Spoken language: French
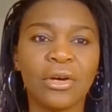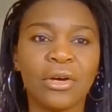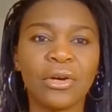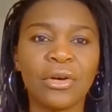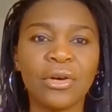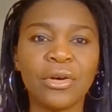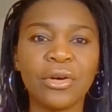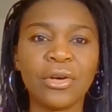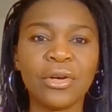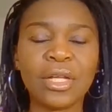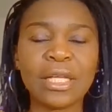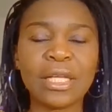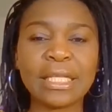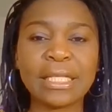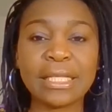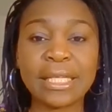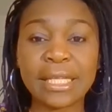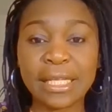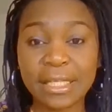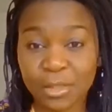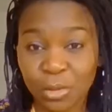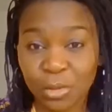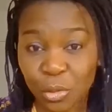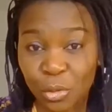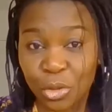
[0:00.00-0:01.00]
Euh,
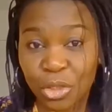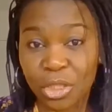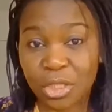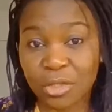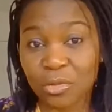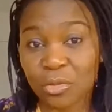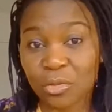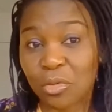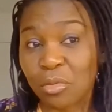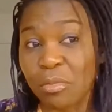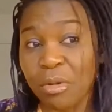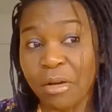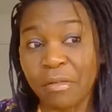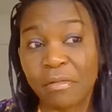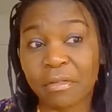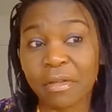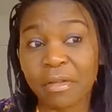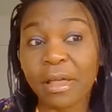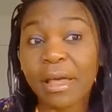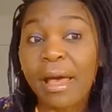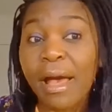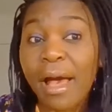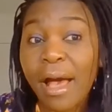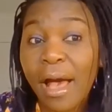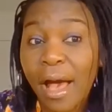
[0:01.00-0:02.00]
les suggestions
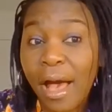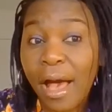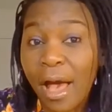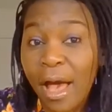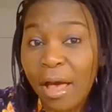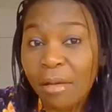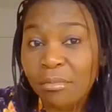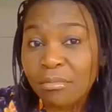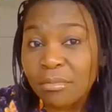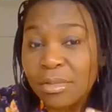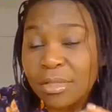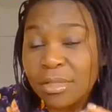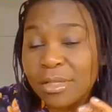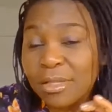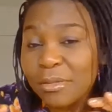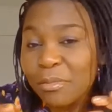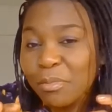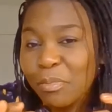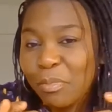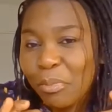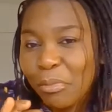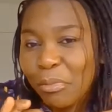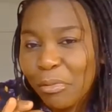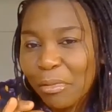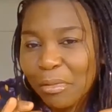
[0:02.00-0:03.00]
m'avaient un
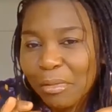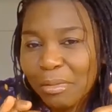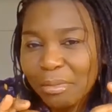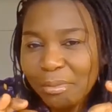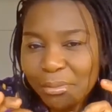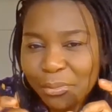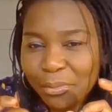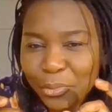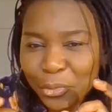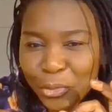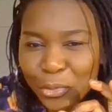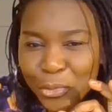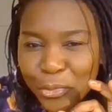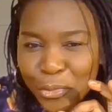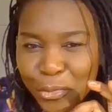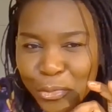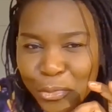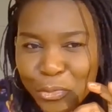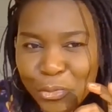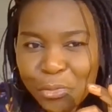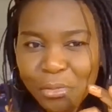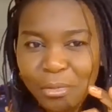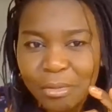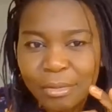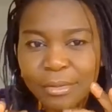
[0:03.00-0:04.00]
petit peu,
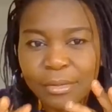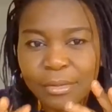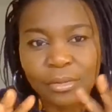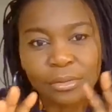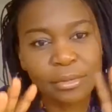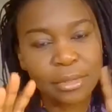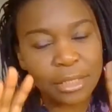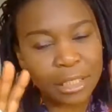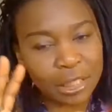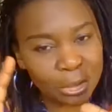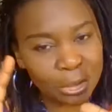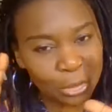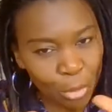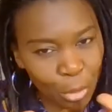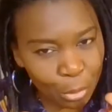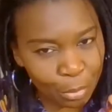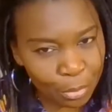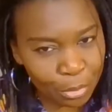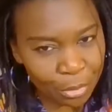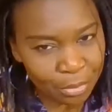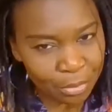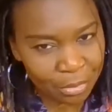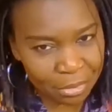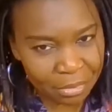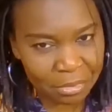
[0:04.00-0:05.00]
beaucoup,
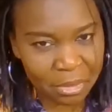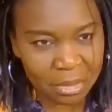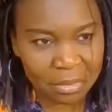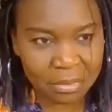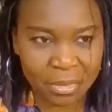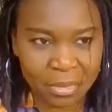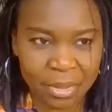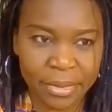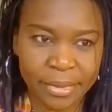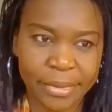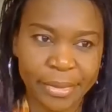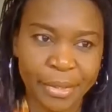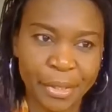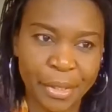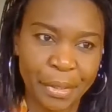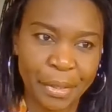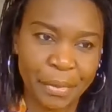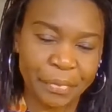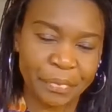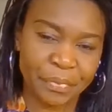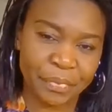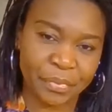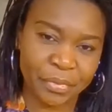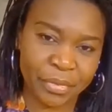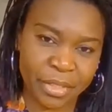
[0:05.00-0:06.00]
énormément même
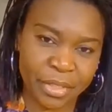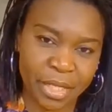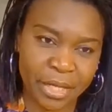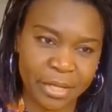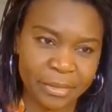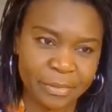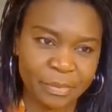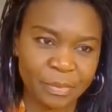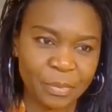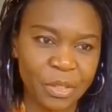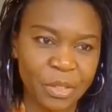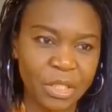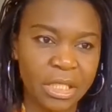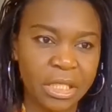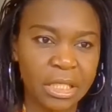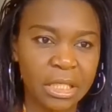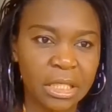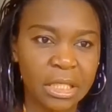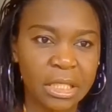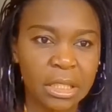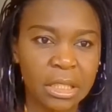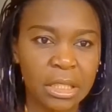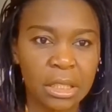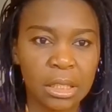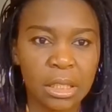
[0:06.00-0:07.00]
aidé. Hein.
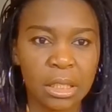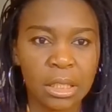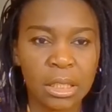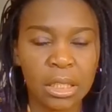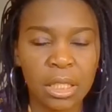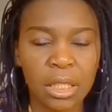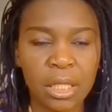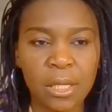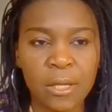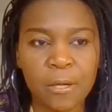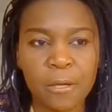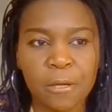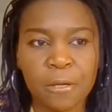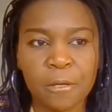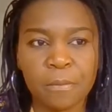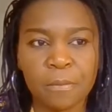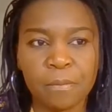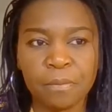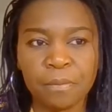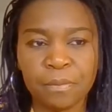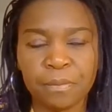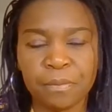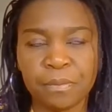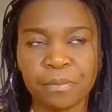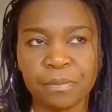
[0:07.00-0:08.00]
Et
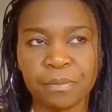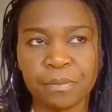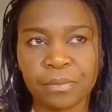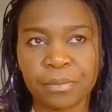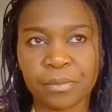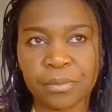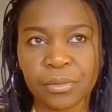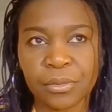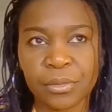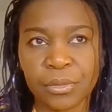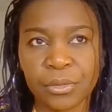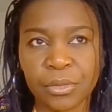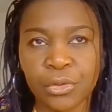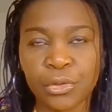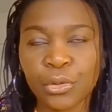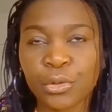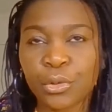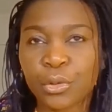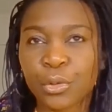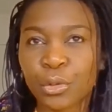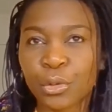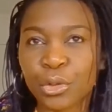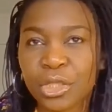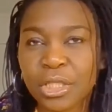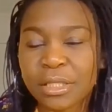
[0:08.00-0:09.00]
euh, de
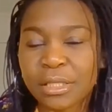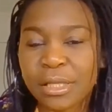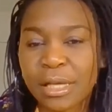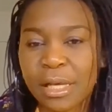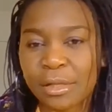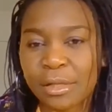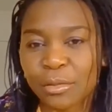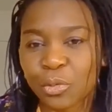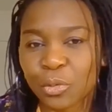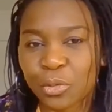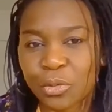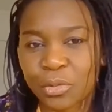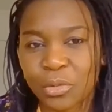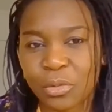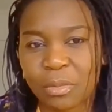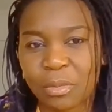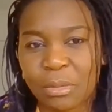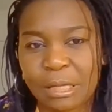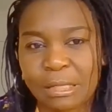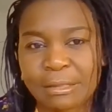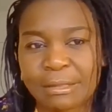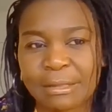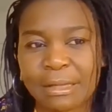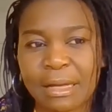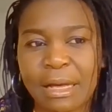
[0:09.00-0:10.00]
cogiter à tout ce
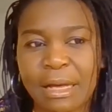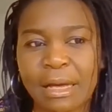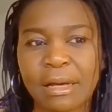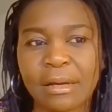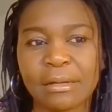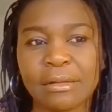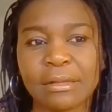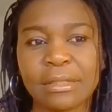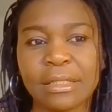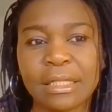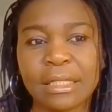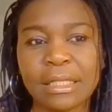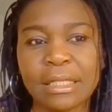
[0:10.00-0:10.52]
bazar